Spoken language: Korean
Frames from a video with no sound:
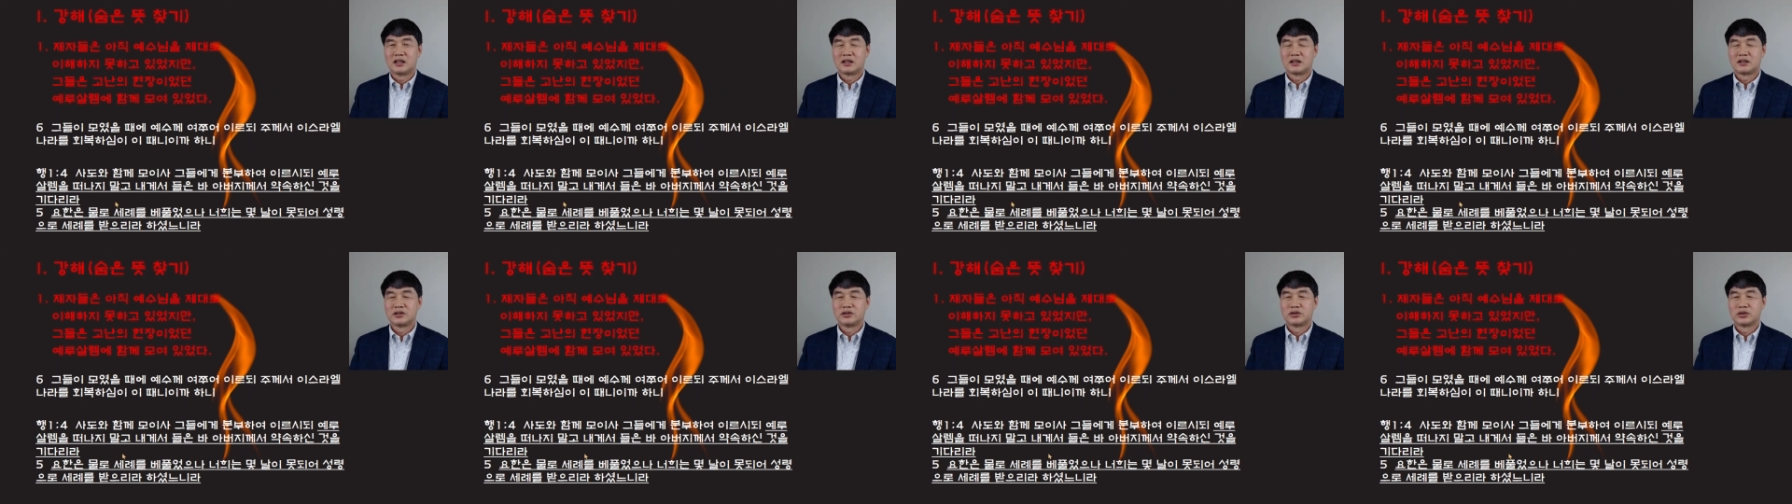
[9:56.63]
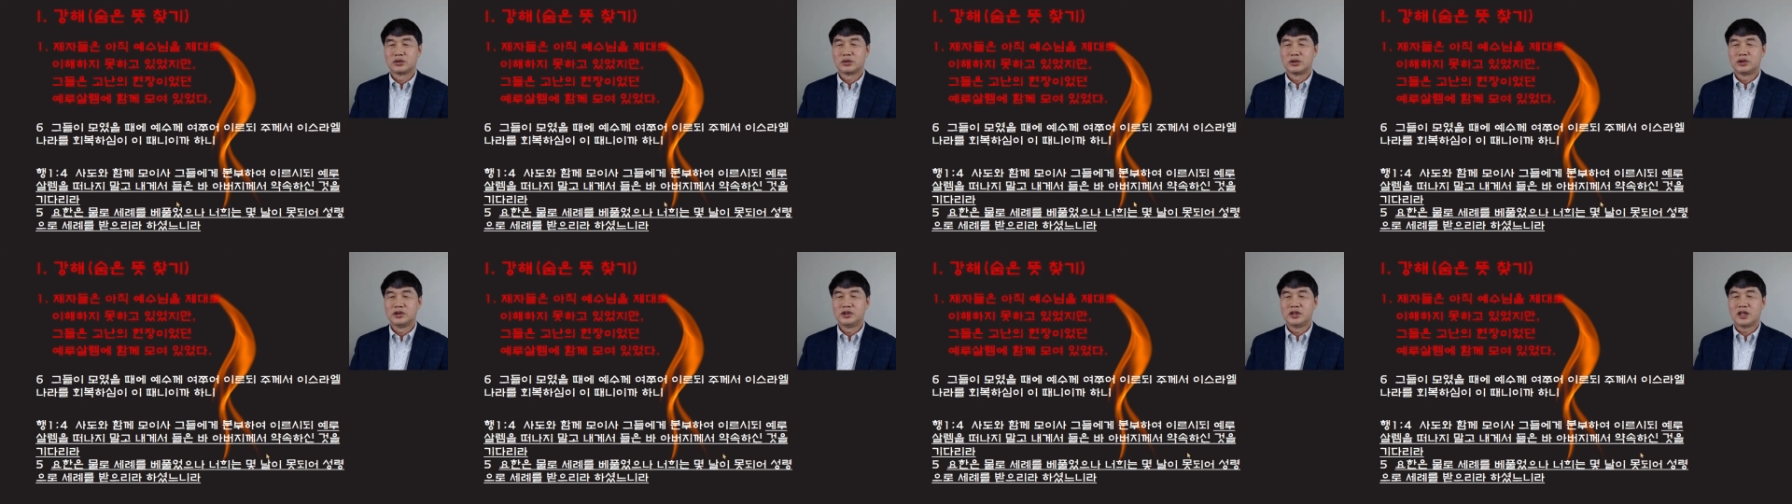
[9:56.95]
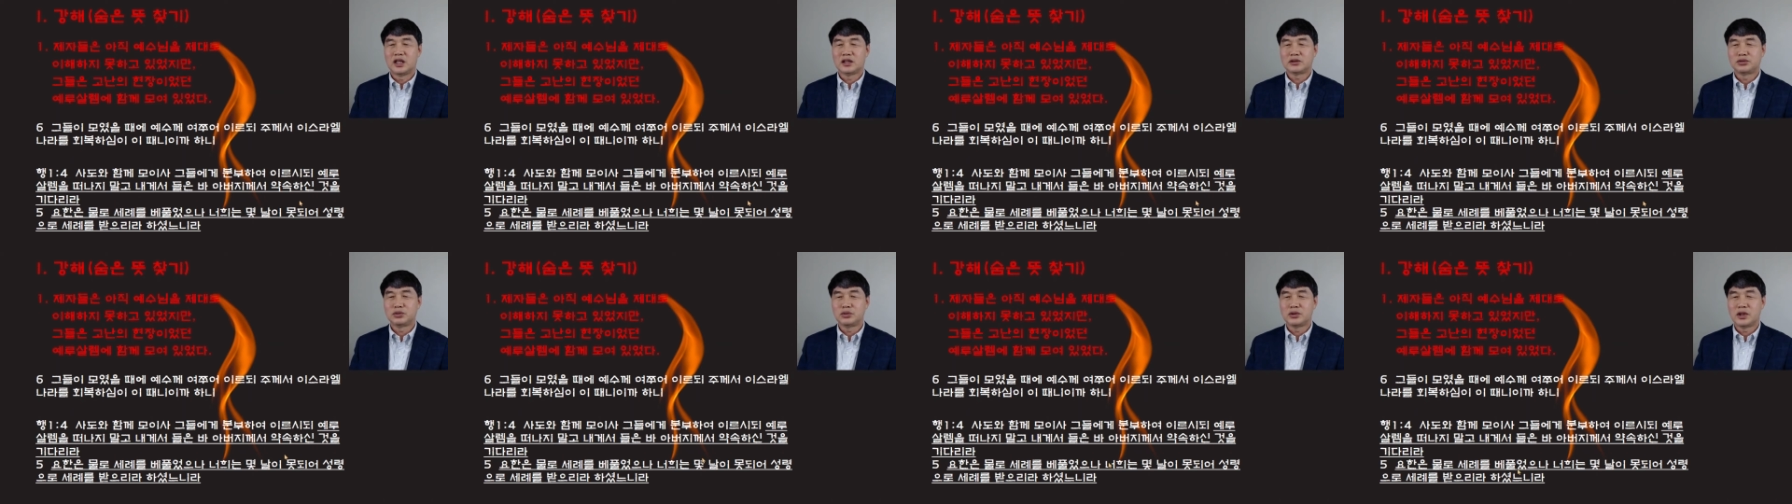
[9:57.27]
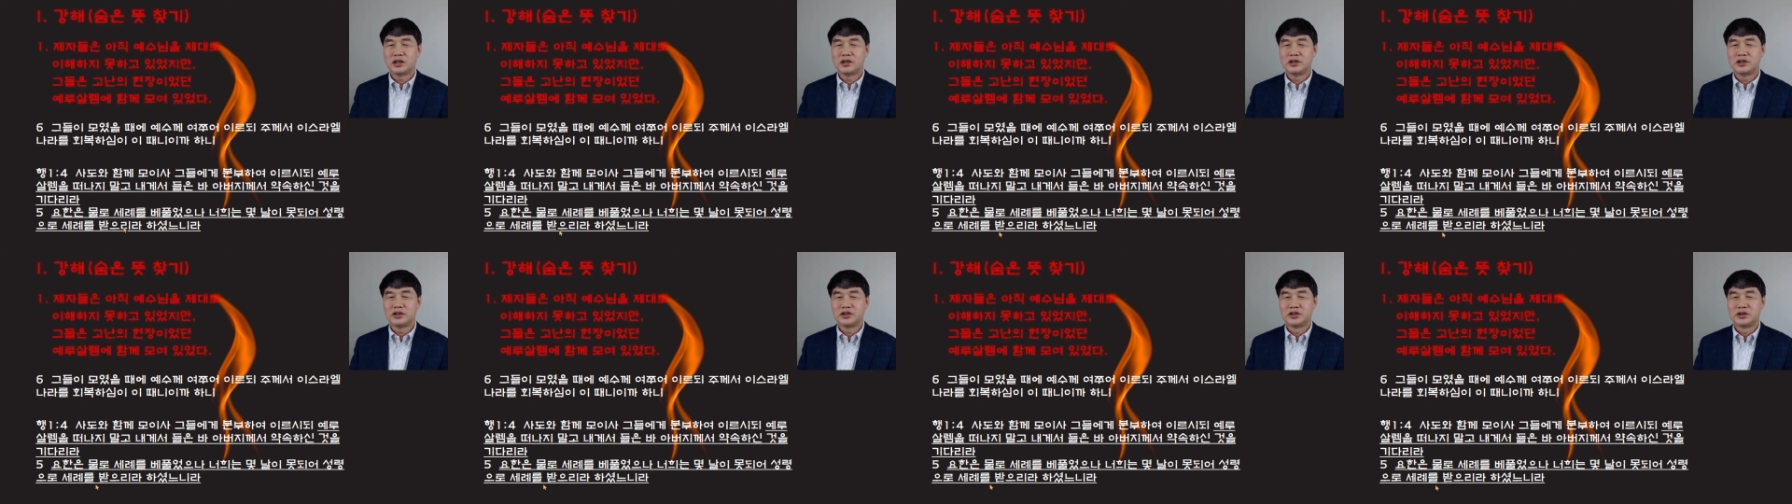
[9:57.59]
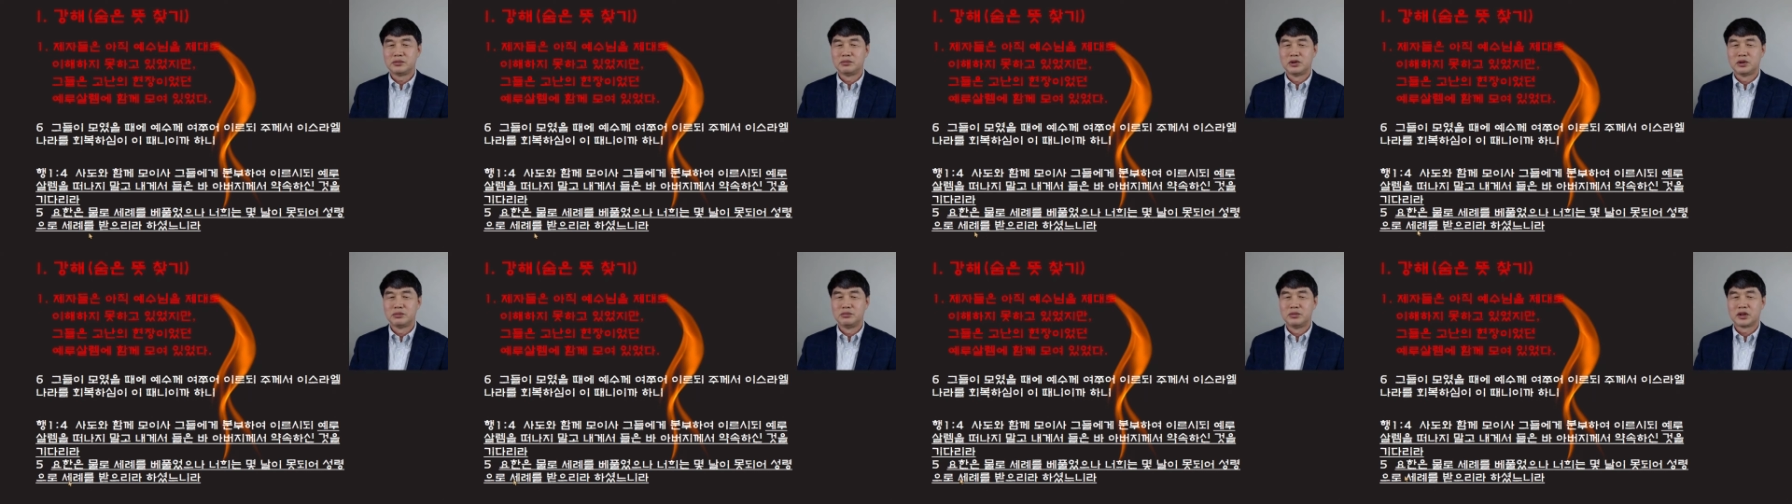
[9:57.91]
그죠? 이 약속한 것이
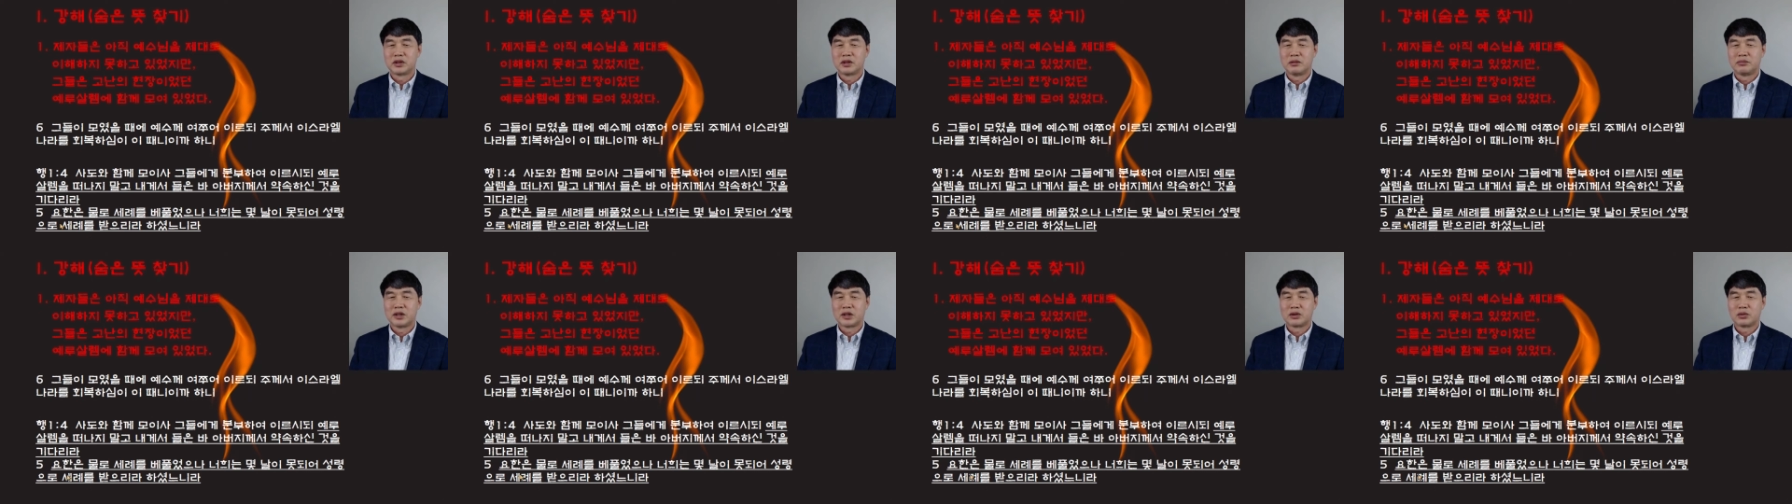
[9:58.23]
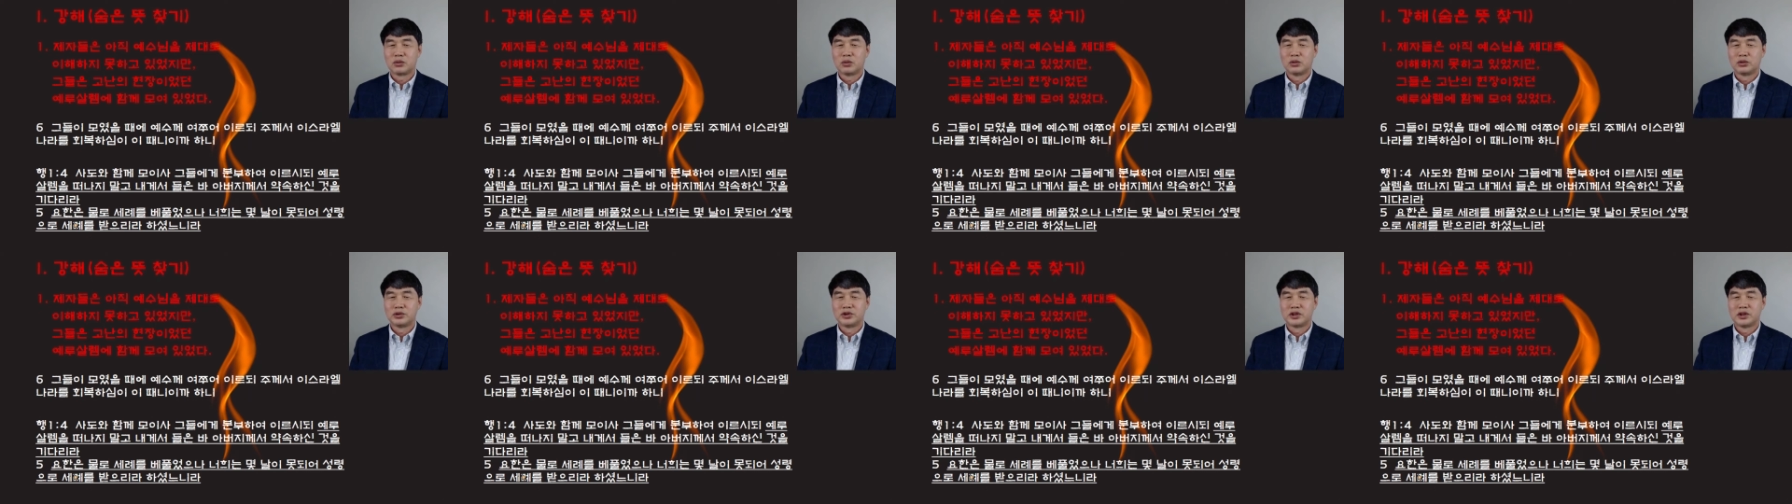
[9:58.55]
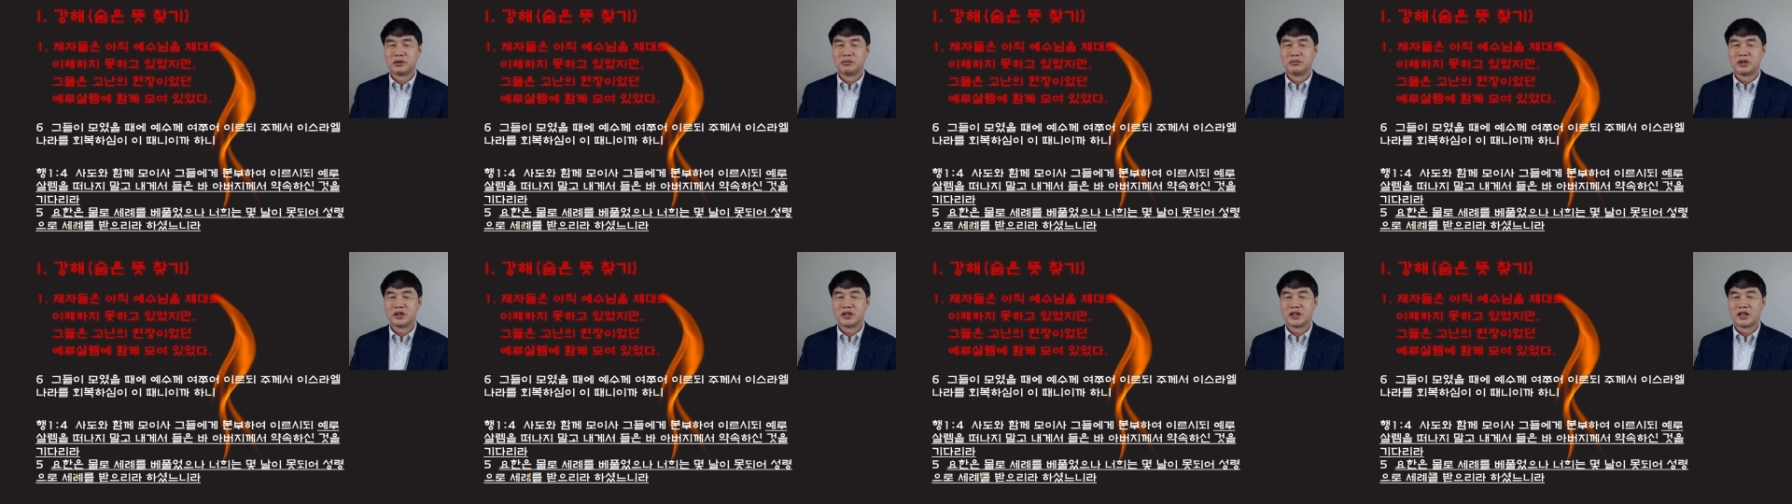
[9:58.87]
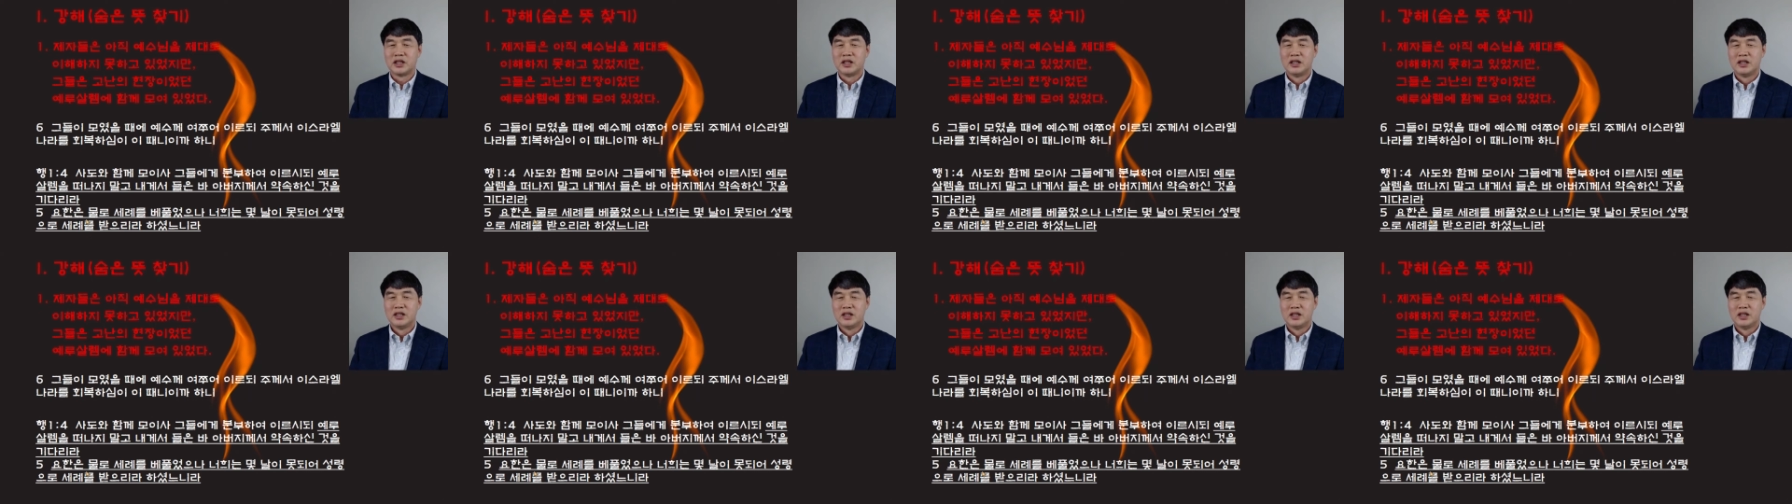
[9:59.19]
뭡니까? 바로 5절입니다.